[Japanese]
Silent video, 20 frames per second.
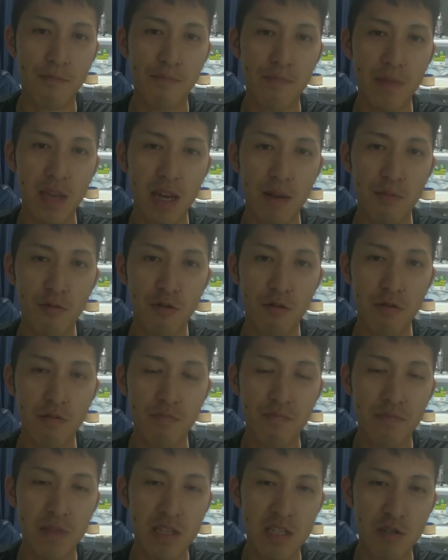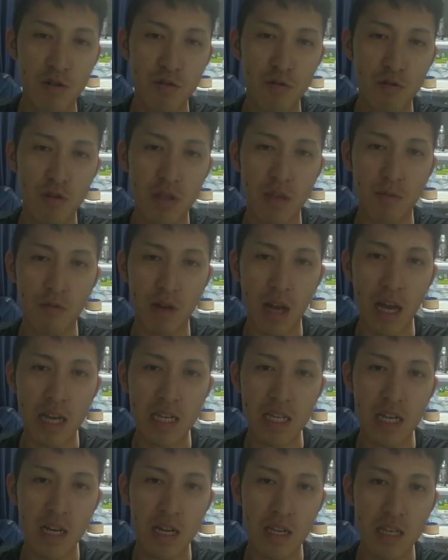だからもそういう人ってもう明
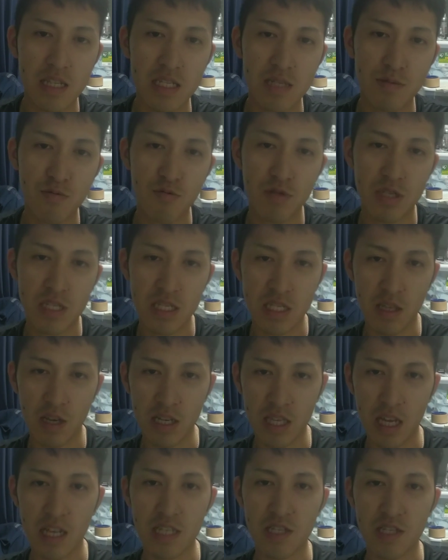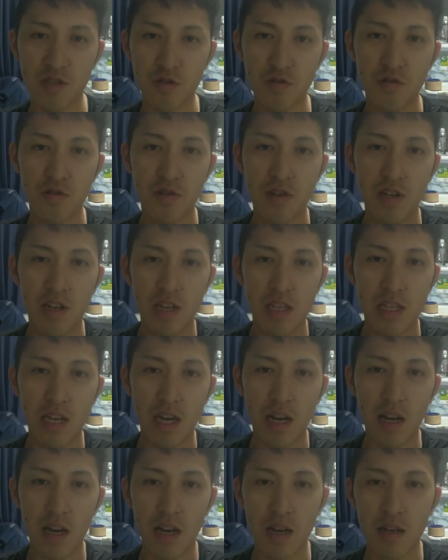らかに自分の人生生きたいんですよだか
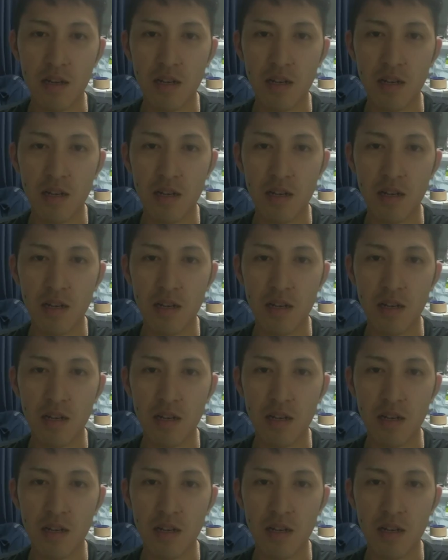ら